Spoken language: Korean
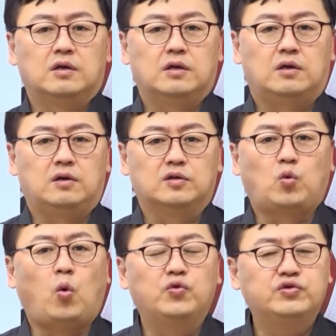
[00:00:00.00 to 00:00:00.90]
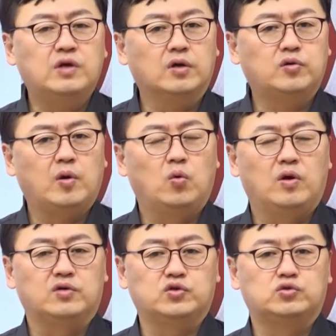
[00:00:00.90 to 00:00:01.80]
어, 고등학교에
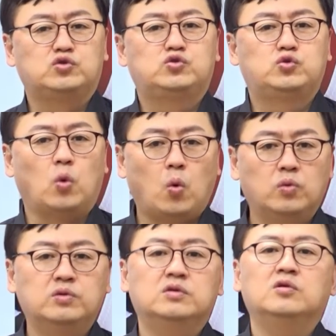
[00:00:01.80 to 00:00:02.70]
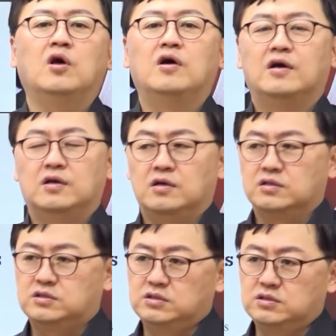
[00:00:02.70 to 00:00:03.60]
올라가서 좋은
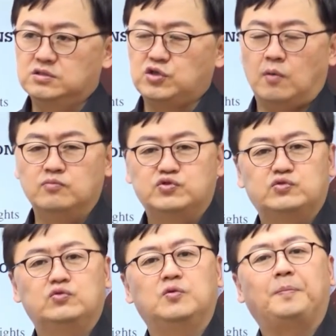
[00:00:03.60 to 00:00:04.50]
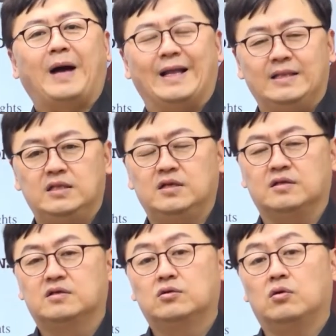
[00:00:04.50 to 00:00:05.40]
그 점수를 받는
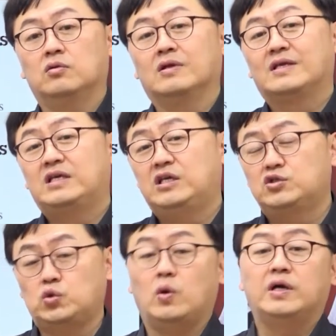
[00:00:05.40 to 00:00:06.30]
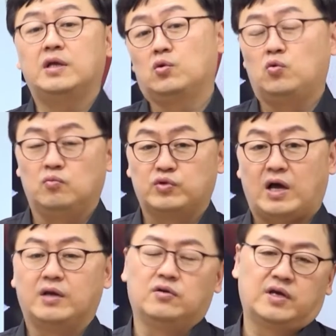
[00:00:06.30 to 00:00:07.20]
그런 기초가 되는
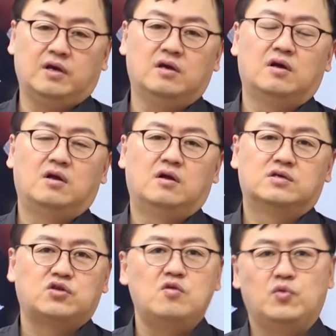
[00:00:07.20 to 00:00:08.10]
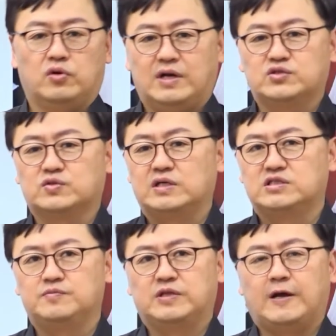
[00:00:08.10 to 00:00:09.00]
공부다. 이렇게 설명을 할 수가
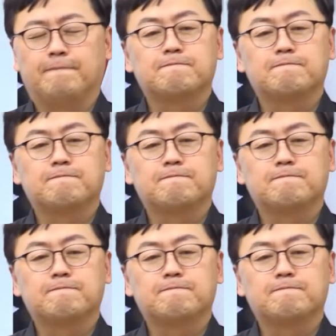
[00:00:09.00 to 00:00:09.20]
있습니다.